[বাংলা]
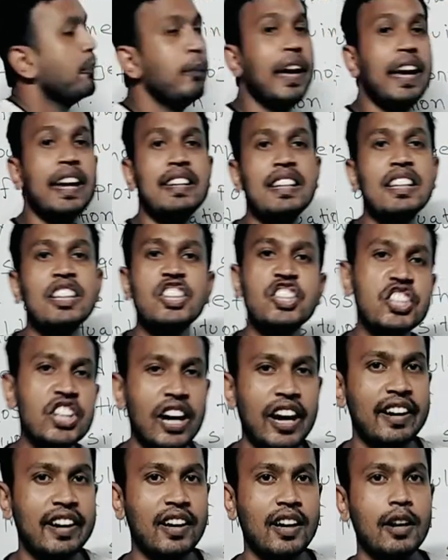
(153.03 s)
মেড ইন
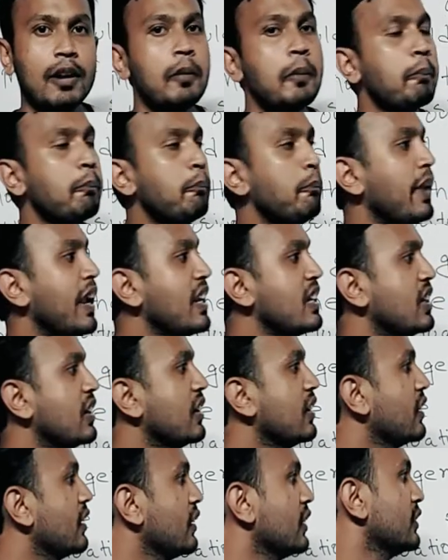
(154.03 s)
চায়না মেড
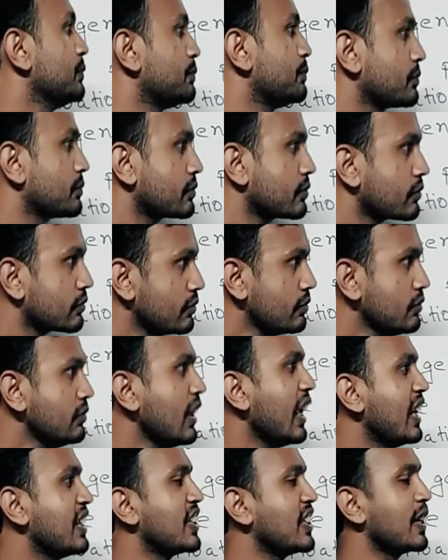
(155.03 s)
ইন
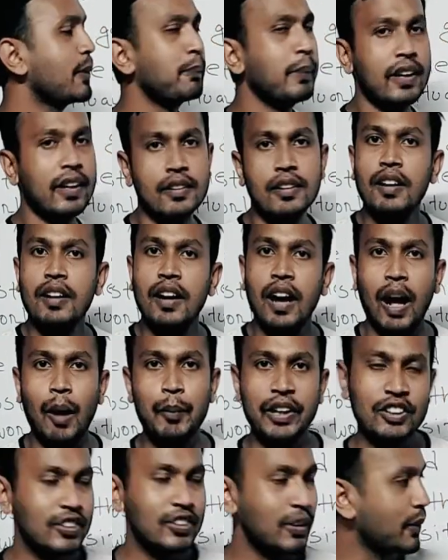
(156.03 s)
জাপান
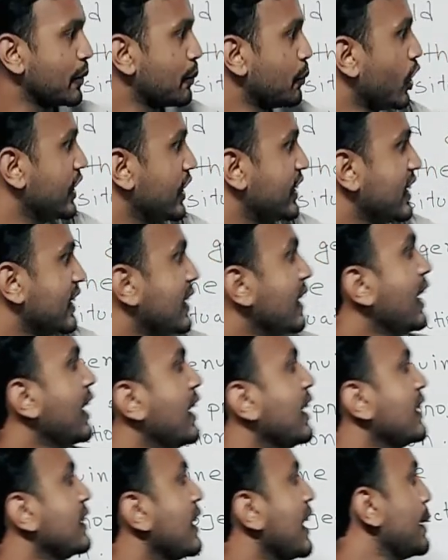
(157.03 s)
আমরা কিন্তু বলি ঠিক না
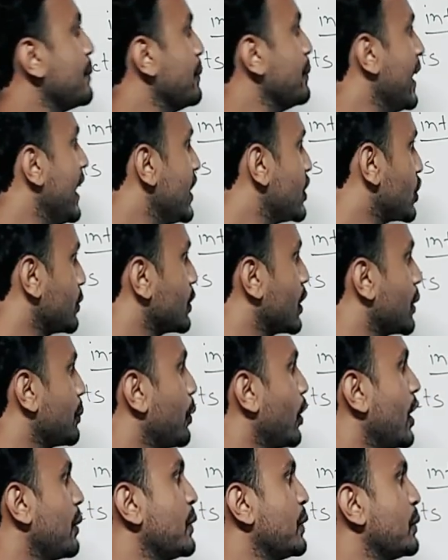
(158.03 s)
তো এই মেড শব্দটার
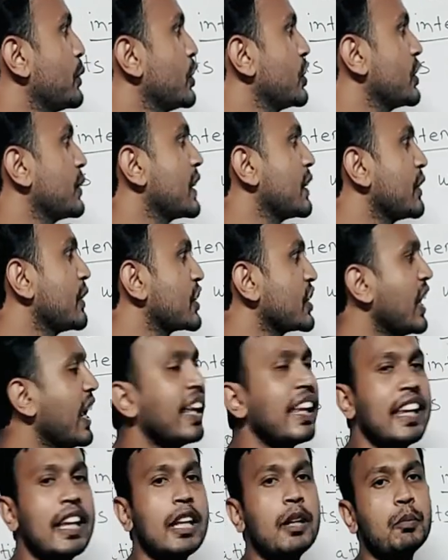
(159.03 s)
পরে পৃথিবী হিসেবে কী বসে
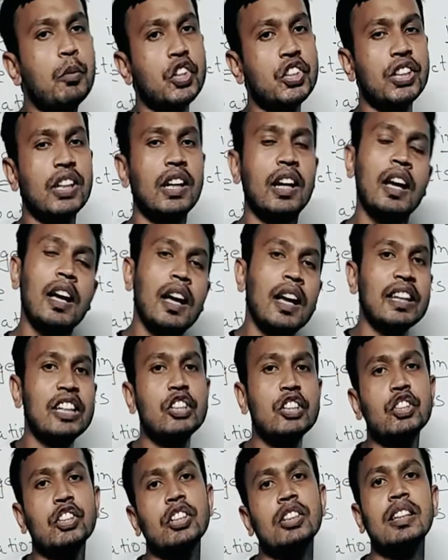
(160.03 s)
ইন বসে
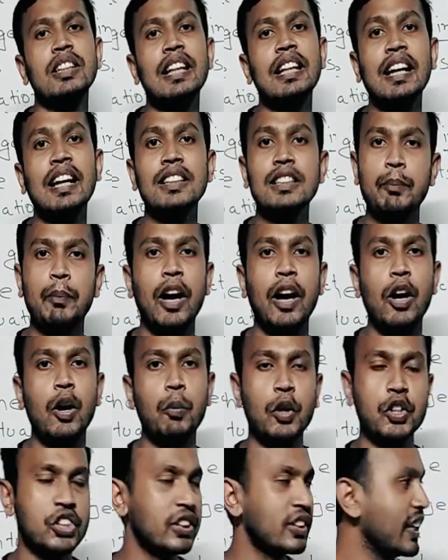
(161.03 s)
কিছু ক্ষেত্রে দেখা যায় বায়ো
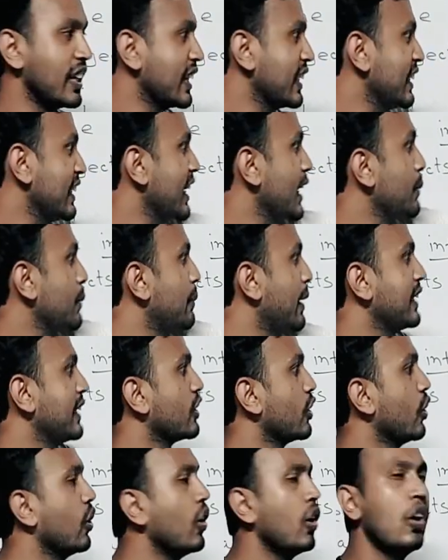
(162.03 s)
বসে সেই ক্ষেত্রে এখানে বাই
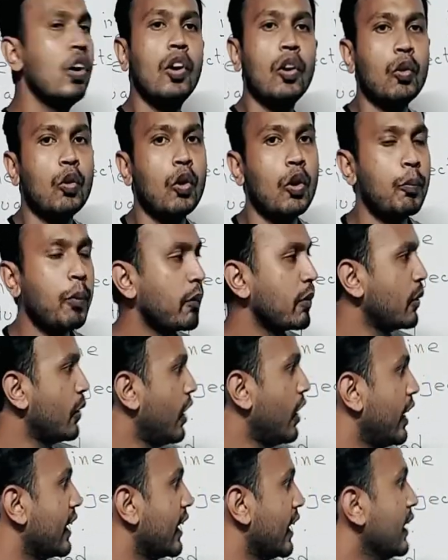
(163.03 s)
দিলেও কোনো প্রবলেম
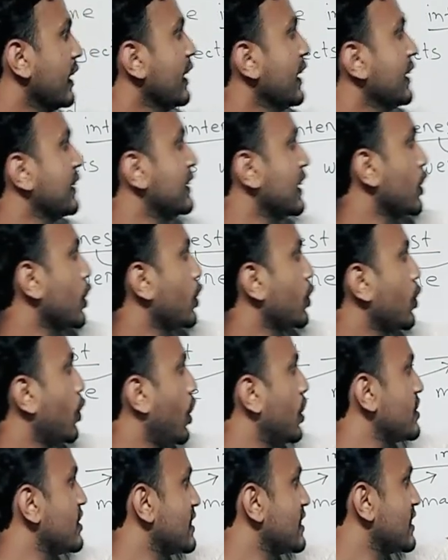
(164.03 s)
হয় না দেখো
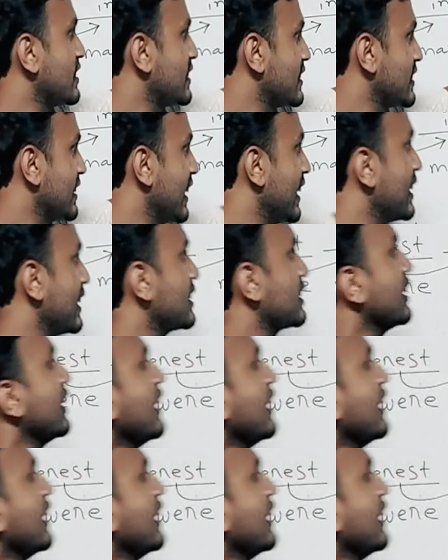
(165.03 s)
কনস্ট্যান্ট